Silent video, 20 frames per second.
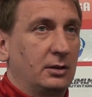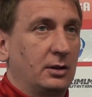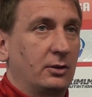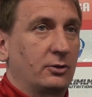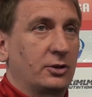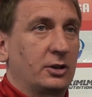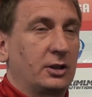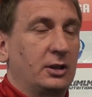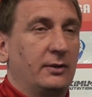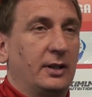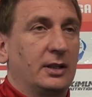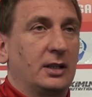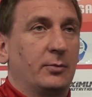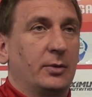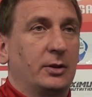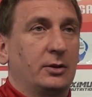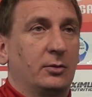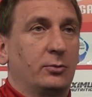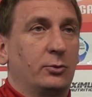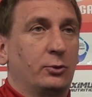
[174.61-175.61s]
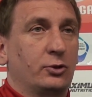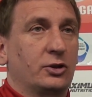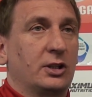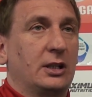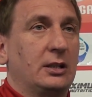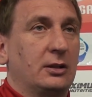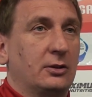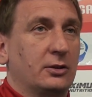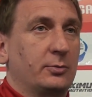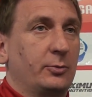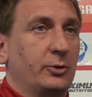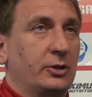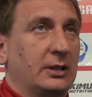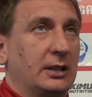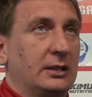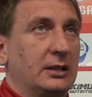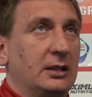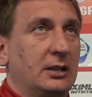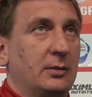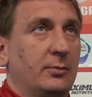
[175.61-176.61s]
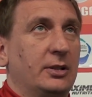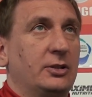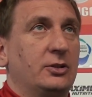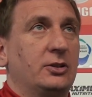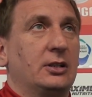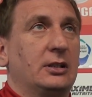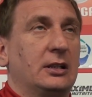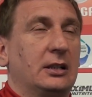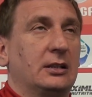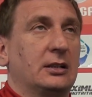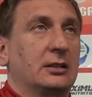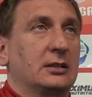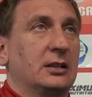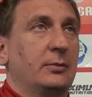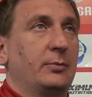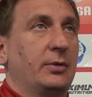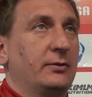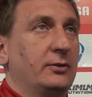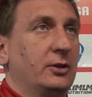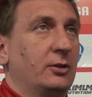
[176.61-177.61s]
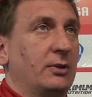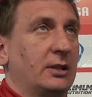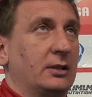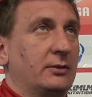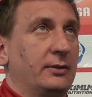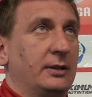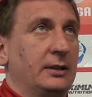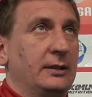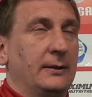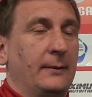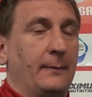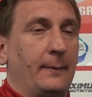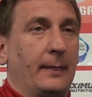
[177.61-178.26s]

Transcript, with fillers: te oczekiwania będą duże i to spotkanie nie będzie dla nas na pewno łatwe.